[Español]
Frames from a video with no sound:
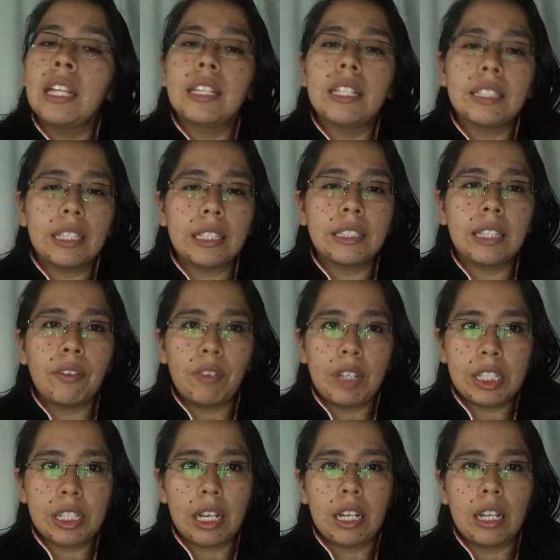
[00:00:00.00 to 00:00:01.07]
desde esta
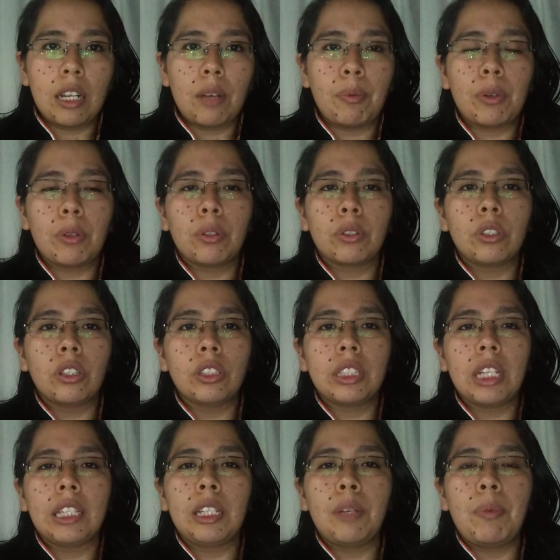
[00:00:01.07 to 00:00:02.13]
fecha, la producción
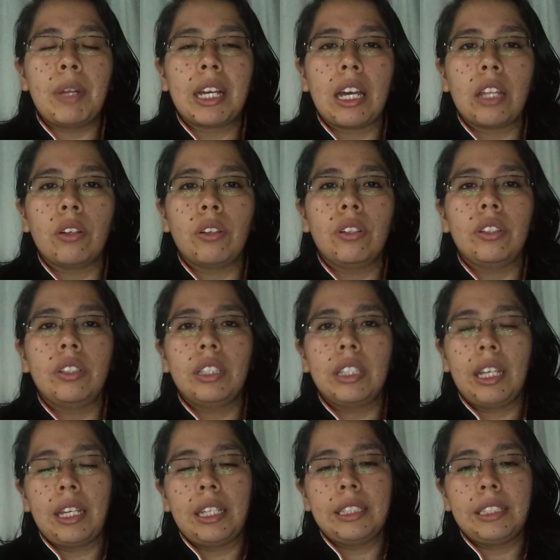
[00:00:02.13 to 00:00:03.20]
se ha triplicado
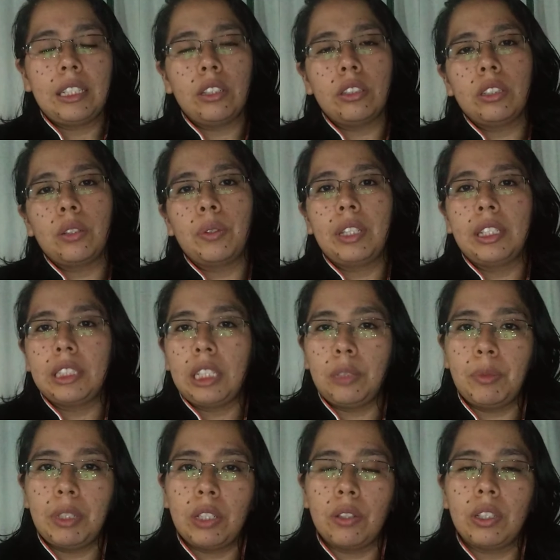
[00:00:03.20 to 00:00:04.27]
de
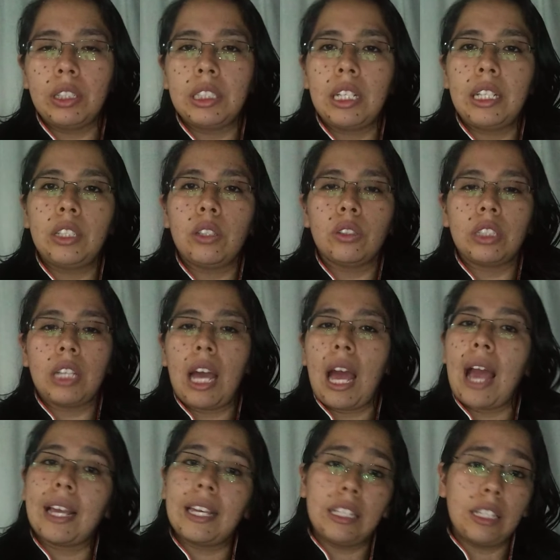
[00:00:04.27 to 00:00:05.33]
156 millones de litros
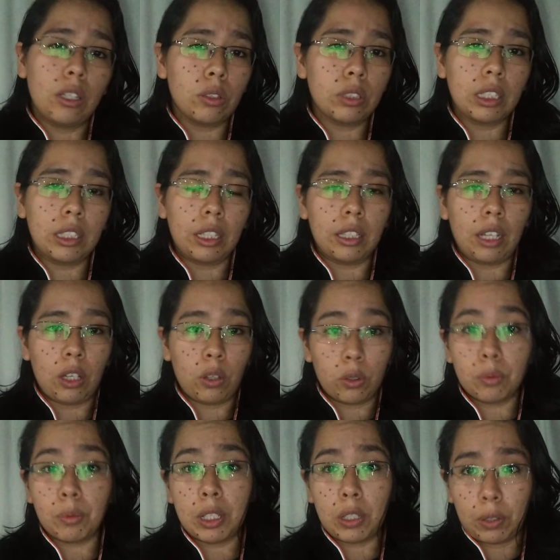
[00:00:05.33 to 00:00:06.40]
a
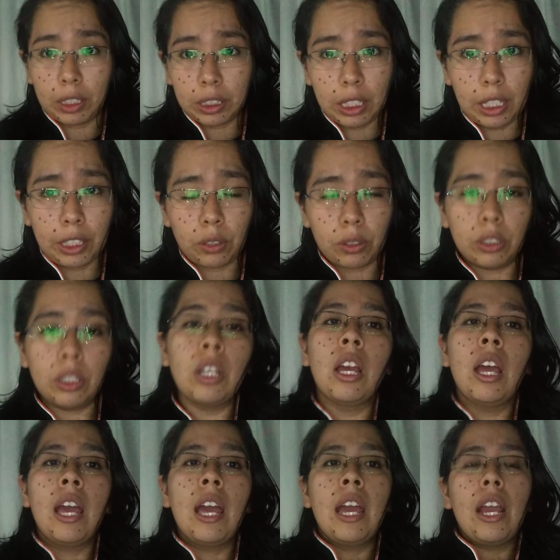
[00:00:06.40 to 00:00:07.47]
572 millones de litros.
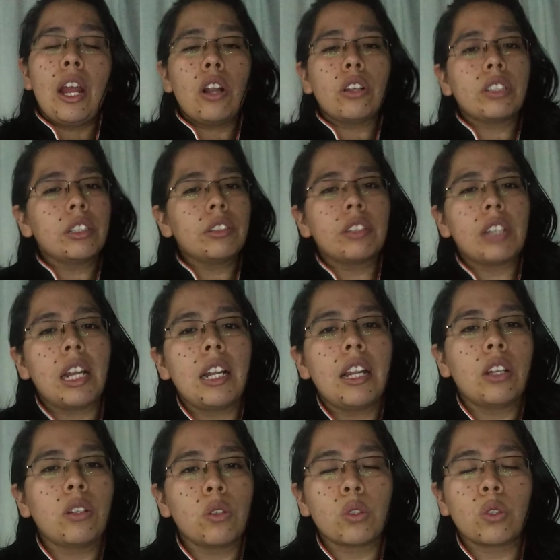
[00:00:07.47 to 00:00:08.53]
Y los
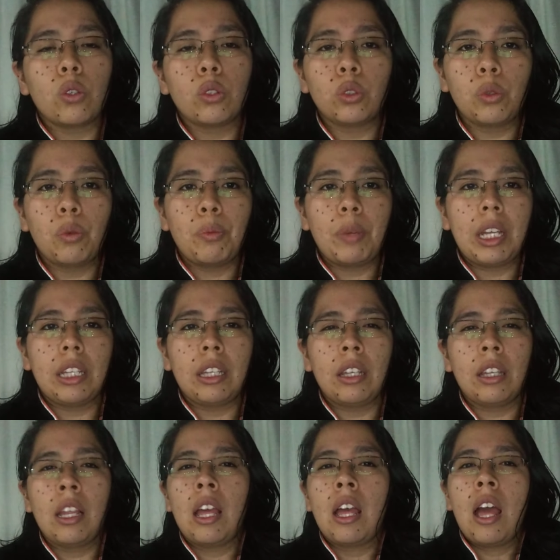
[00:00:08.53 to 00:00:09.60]
australianos consumen
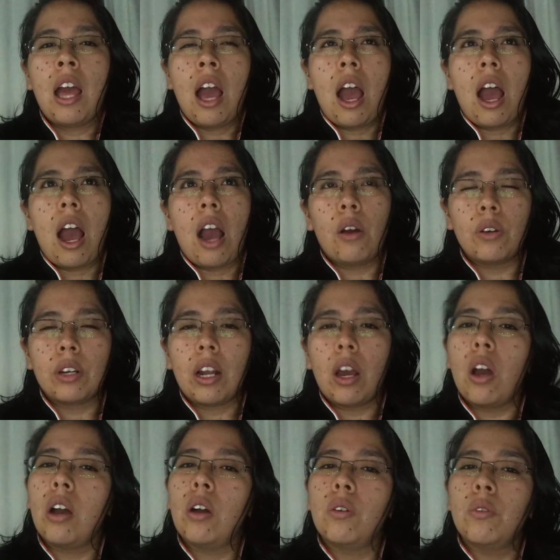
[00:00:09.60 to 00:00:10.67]

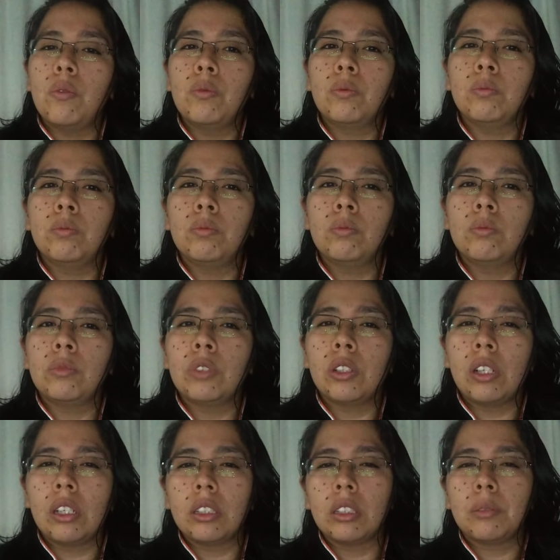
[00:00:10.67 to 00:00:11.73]
ahora
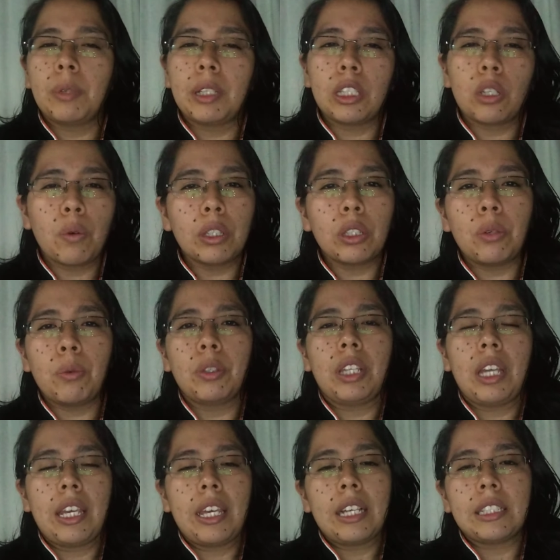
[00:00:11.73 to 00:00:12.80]
unas 24
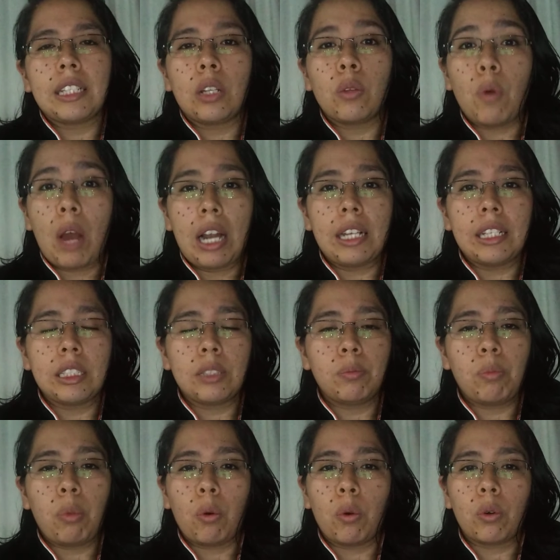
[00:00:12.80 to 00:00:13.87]
botellas
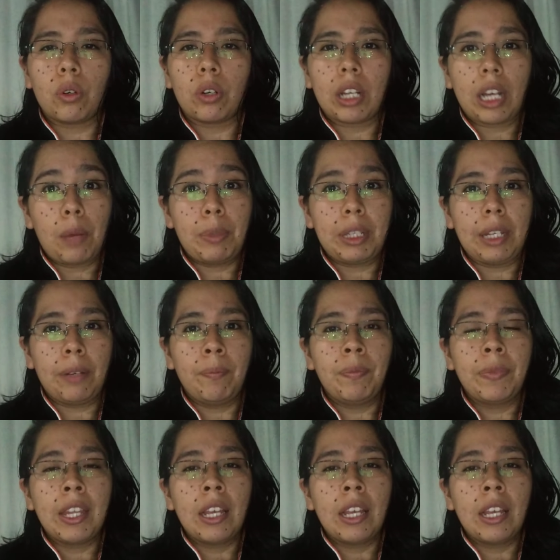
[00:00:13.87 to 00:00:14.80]
anuales por cápita,